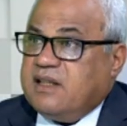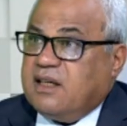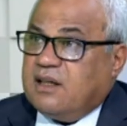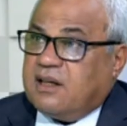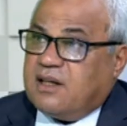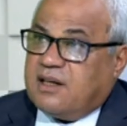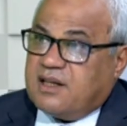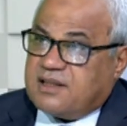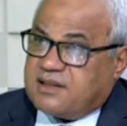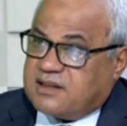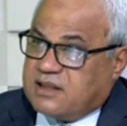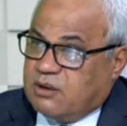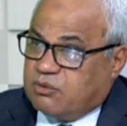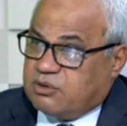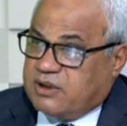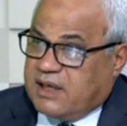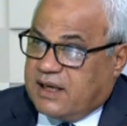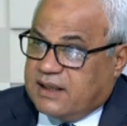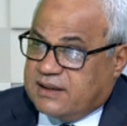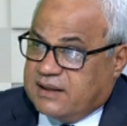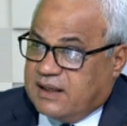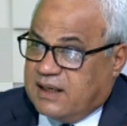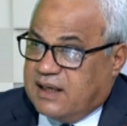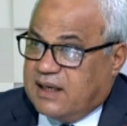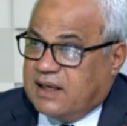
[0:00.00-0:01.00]
الخاصه
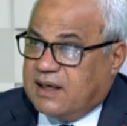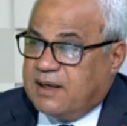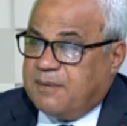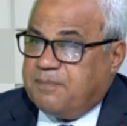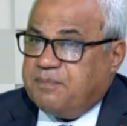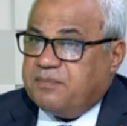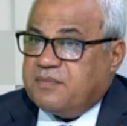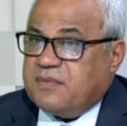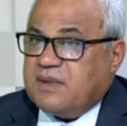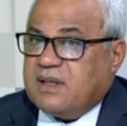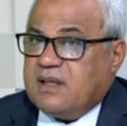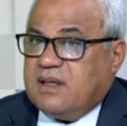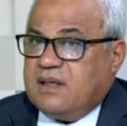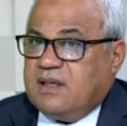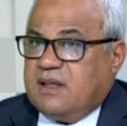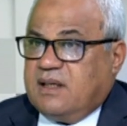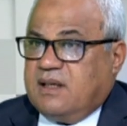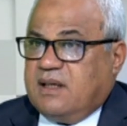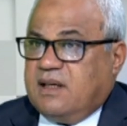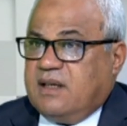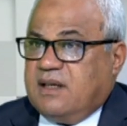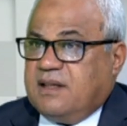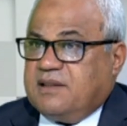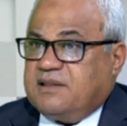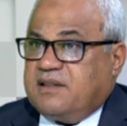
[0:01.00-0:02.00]
وتعديلها
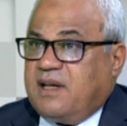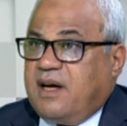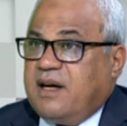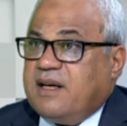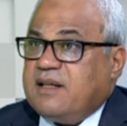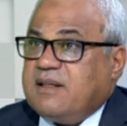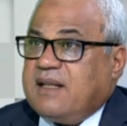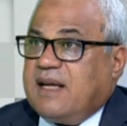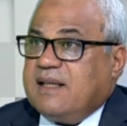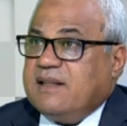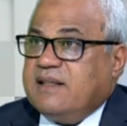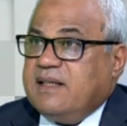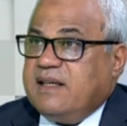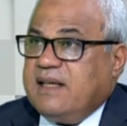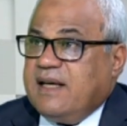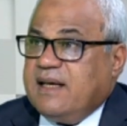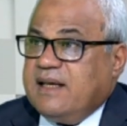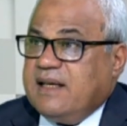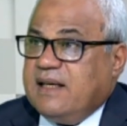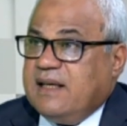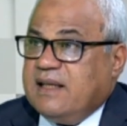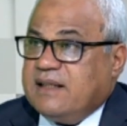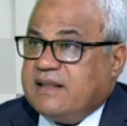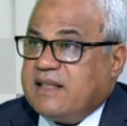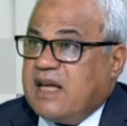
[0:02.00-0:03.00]
آه، ظهرت عندنا
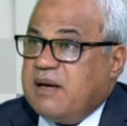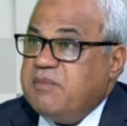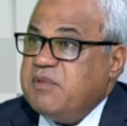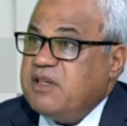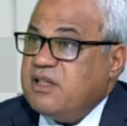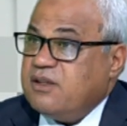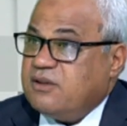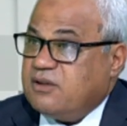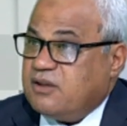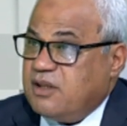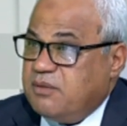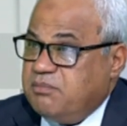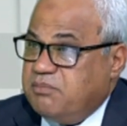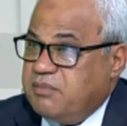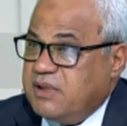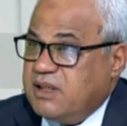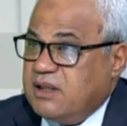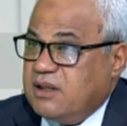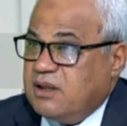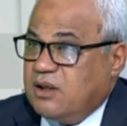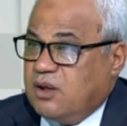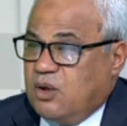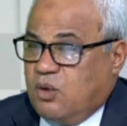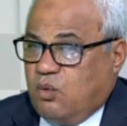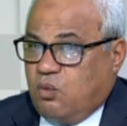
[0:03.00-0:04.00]
التامين الطبي
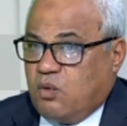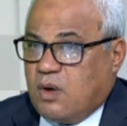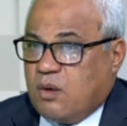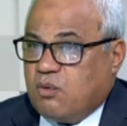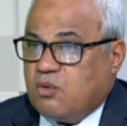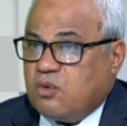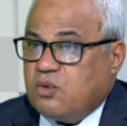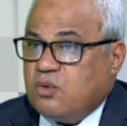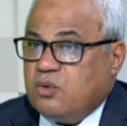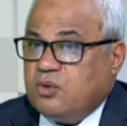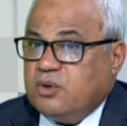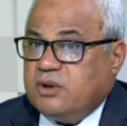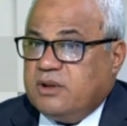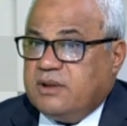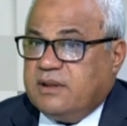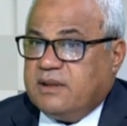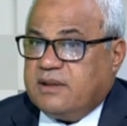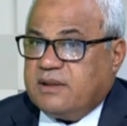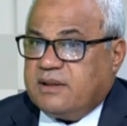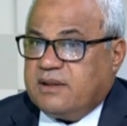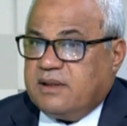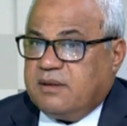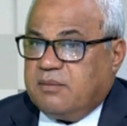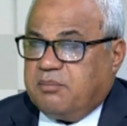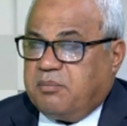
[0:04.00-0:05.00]
ووجود
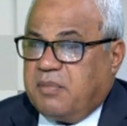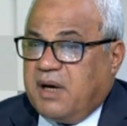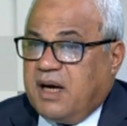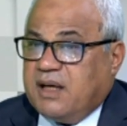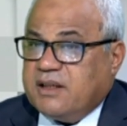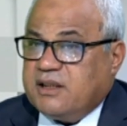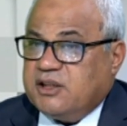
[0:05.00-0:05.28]
بعض